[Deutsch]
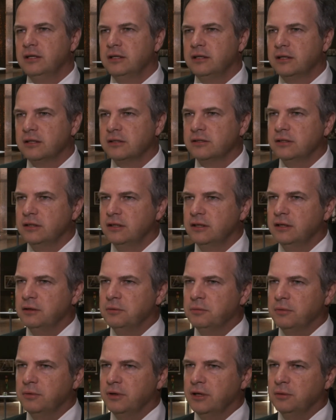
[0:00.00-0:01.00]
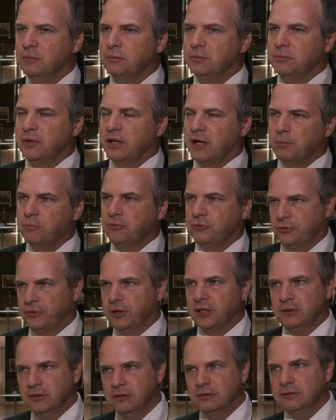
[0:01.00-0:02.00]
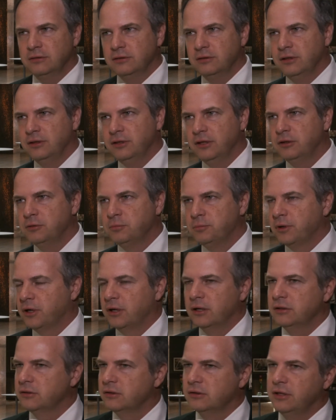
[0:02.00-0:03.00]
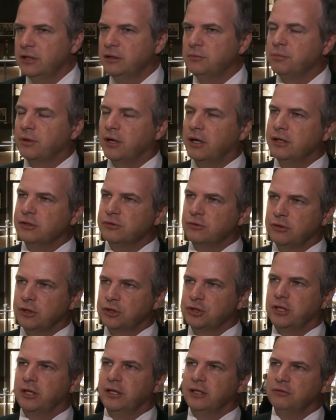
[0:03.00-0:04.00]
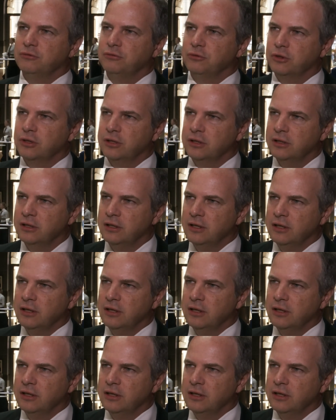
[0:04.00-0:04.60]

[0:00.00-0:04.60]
dass sie im Kampffalle jede Preise, jeden Preis unterschreiten würden.